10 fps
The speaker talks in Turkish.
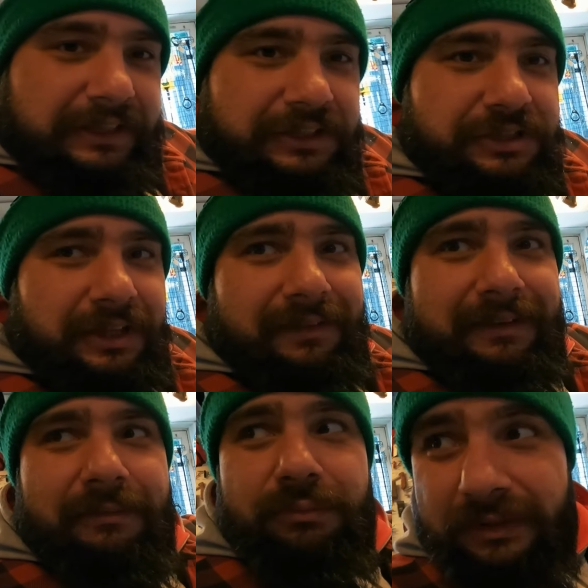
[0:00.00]
kılıçlar
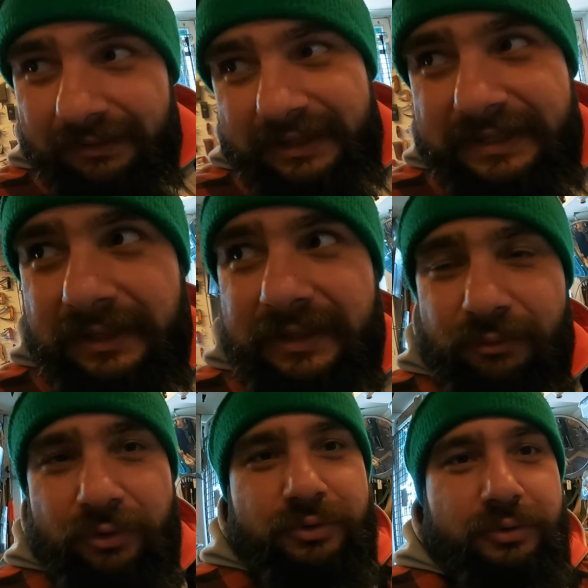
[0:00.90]
var ama bunları bana
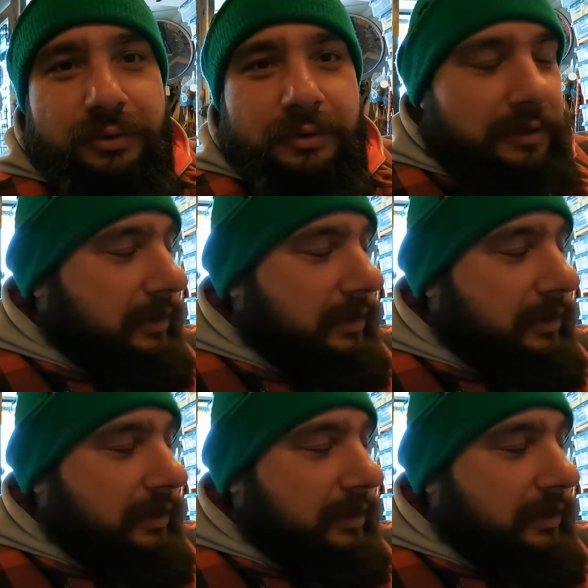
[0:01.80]
satamıyor çünkü